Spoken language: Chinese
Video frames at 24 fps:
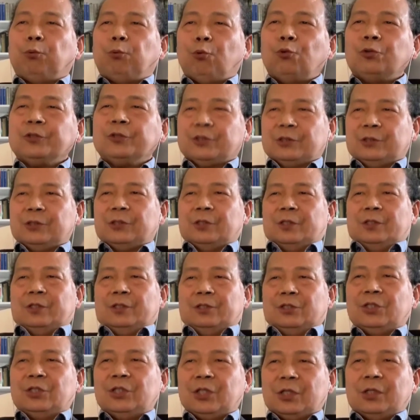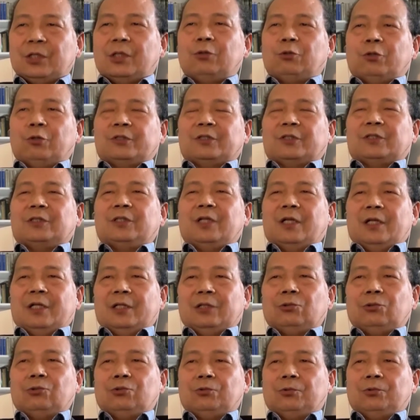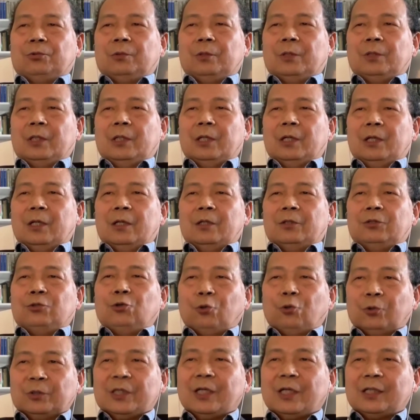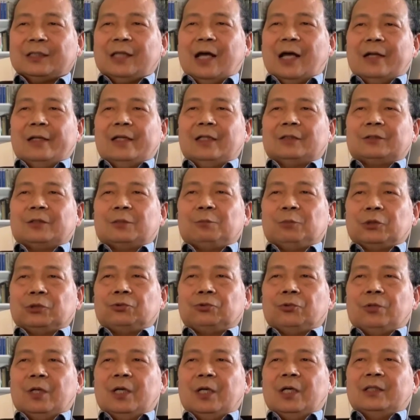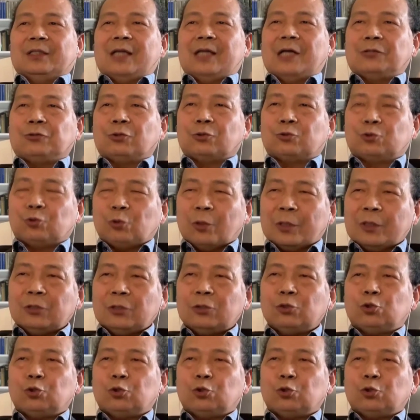不是你俄罗斯的领土，有这个胆量这么说，他就遵